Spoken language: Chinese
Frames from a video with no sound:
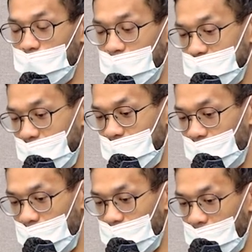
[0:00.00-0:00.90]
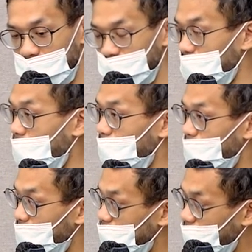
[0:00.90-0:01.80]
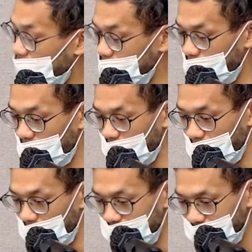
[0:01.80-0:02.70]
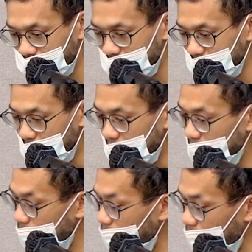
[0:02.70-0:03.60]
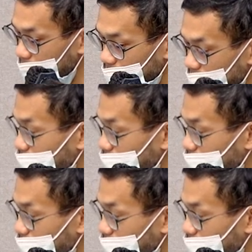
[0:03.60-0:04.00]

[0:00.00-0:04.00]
把这一块把它叫做 Compose Multiplatform。所以我